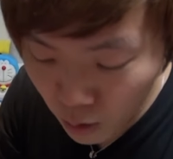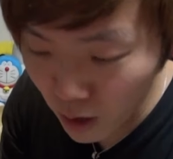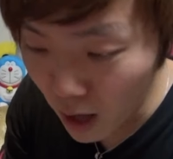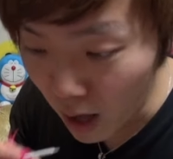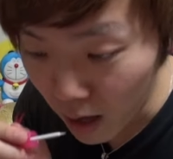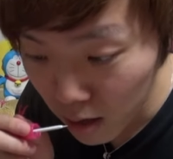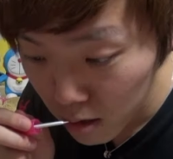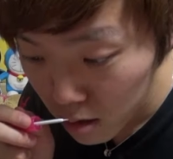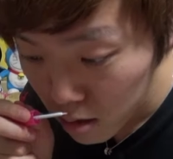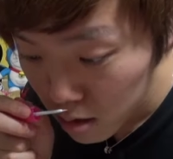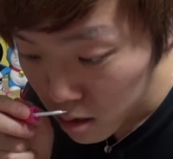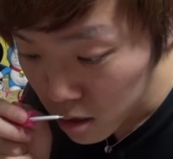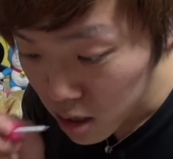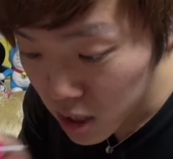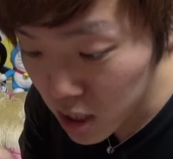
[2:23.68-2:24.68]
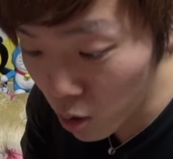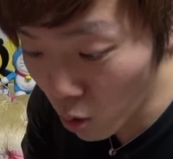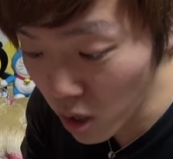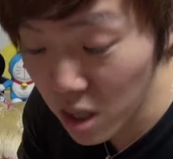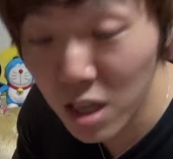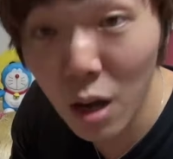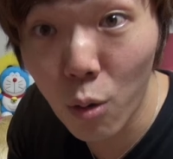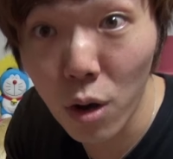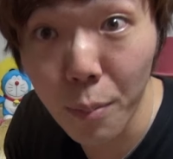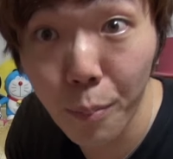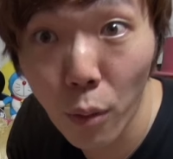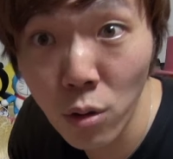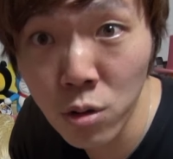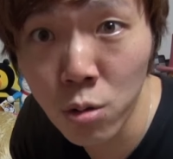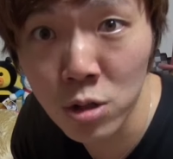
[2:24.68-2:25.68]
にこれ、白いんだこれ。
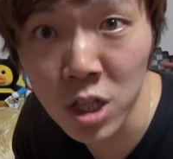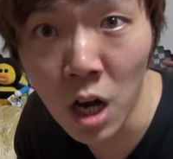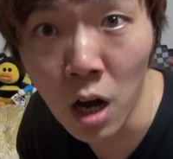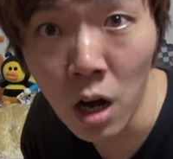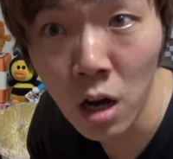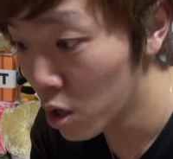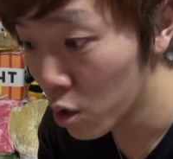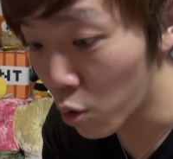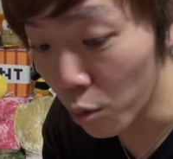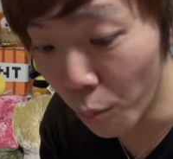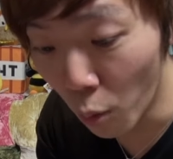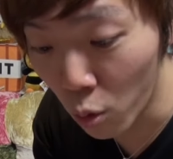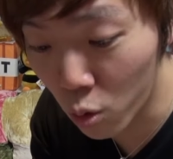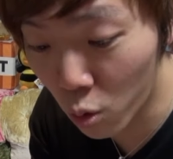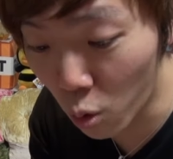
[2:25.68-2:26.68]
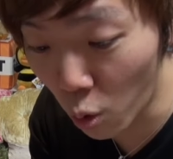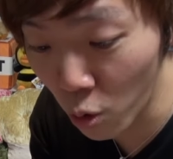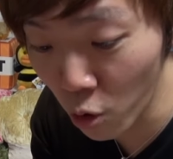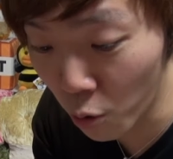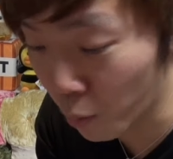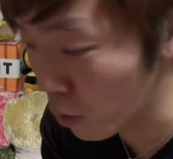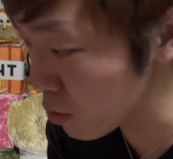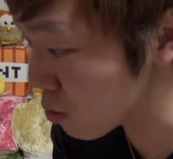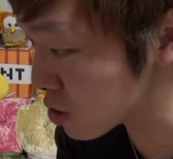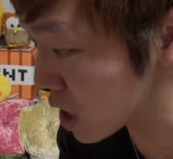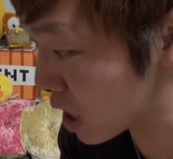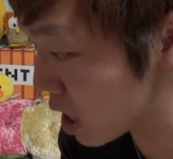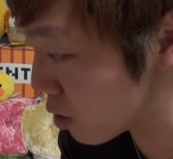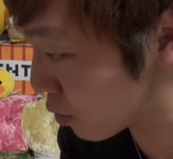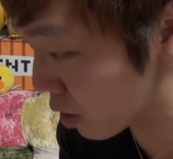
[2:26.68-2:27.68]
ボンドじゃんこれ。木工用ボンド
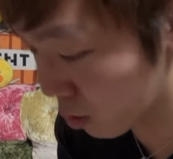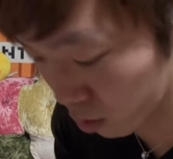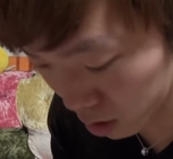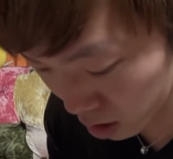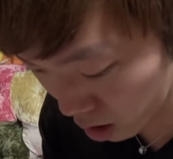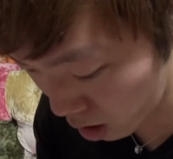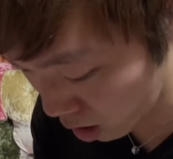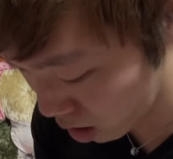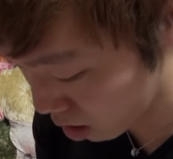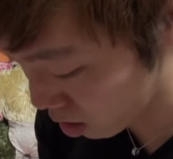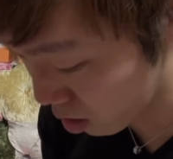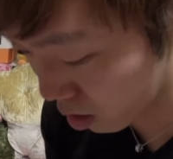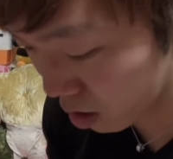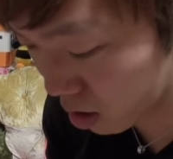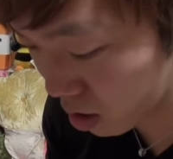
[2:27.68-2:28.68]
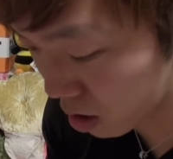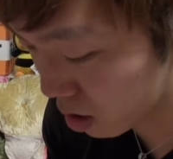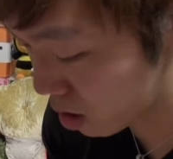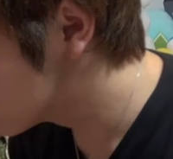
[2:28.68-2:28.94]
じゃないよねこれね。え、